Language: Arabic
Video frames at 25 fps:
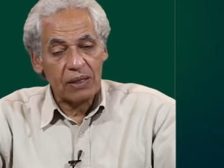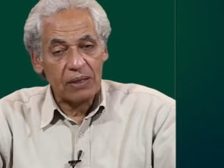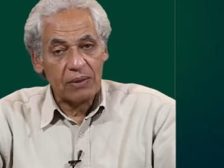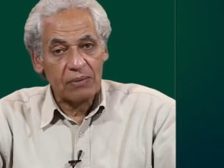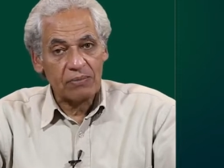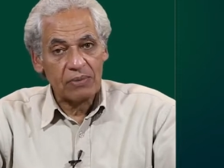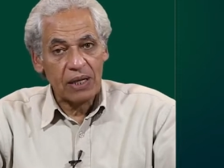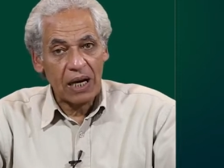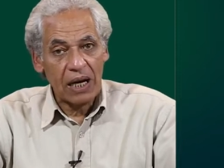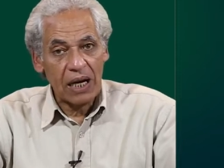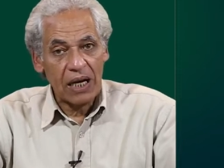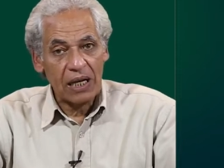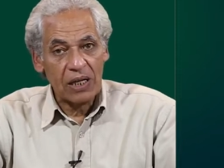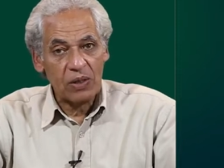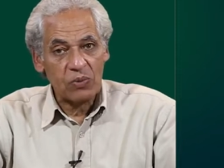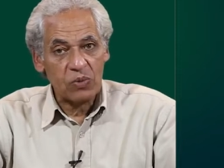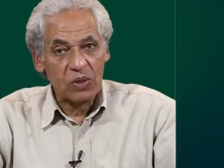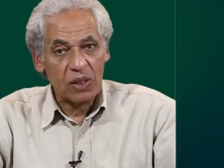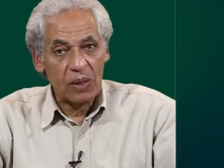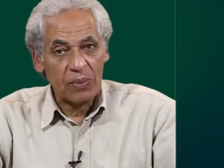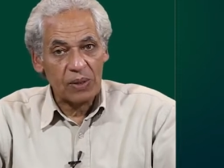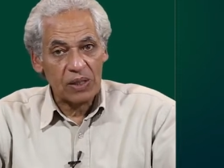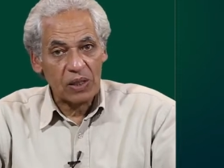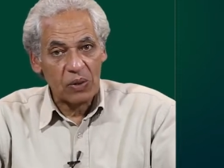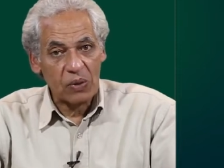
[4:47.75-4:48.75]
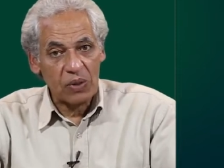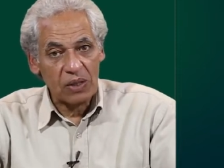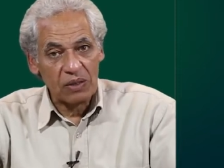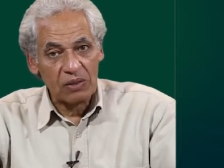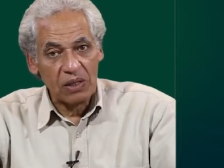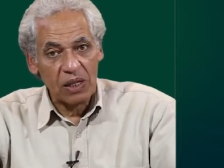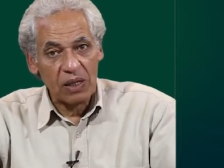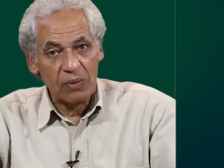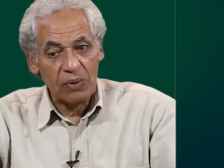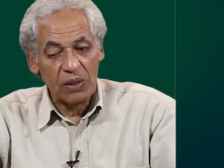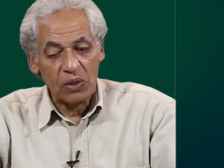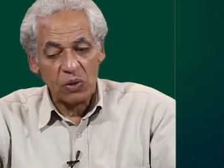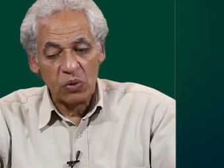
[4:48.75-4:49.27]
امتحان لمسابقه اول
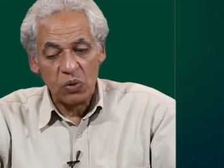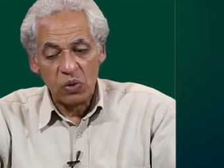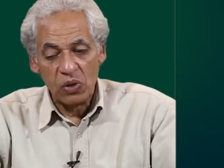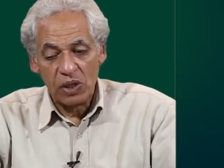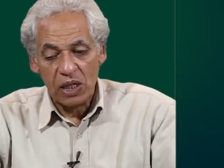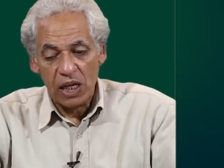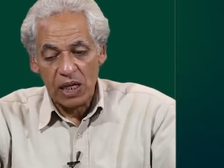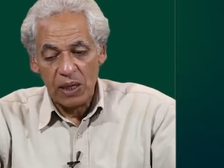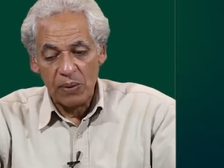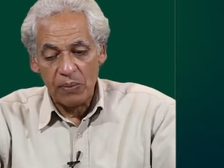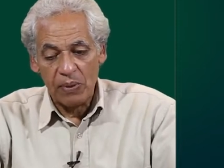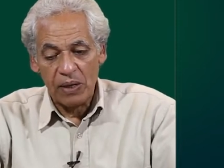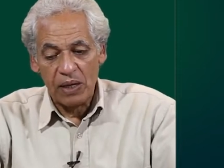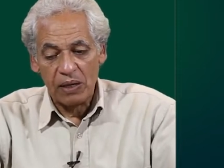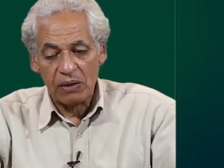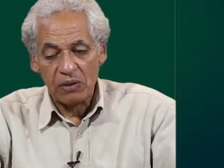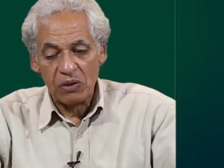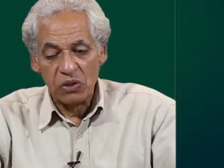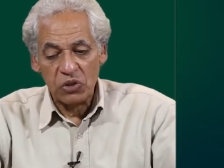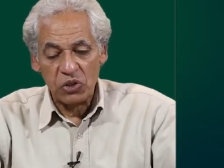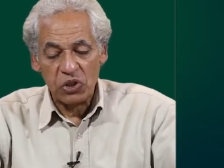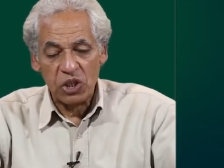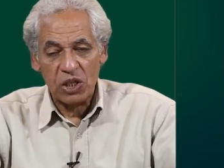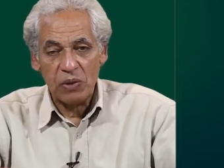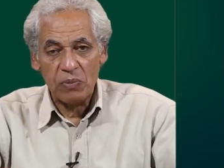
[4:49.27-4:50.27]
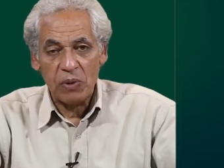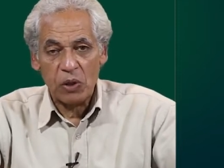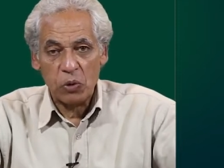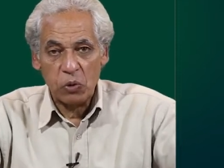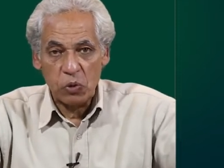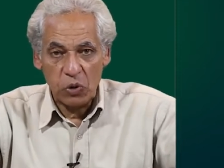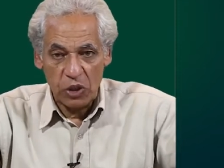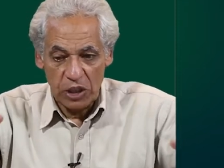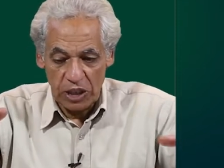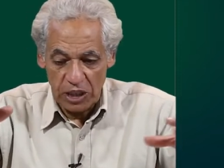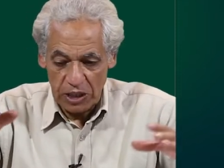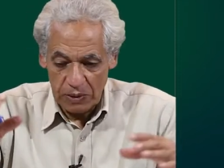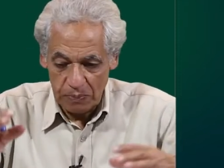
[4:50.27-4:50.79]
طلبه يروح جايب لك قصتين
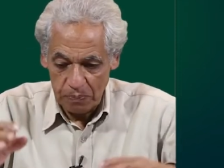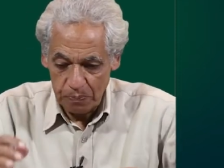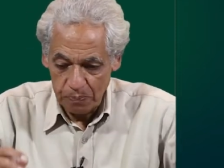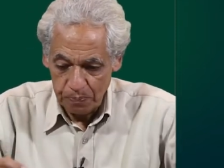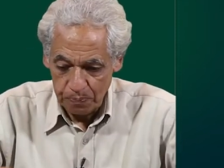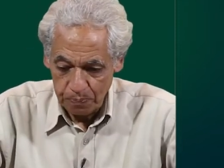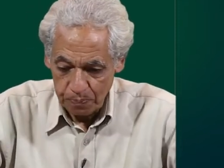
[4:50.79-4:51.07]
مجهولين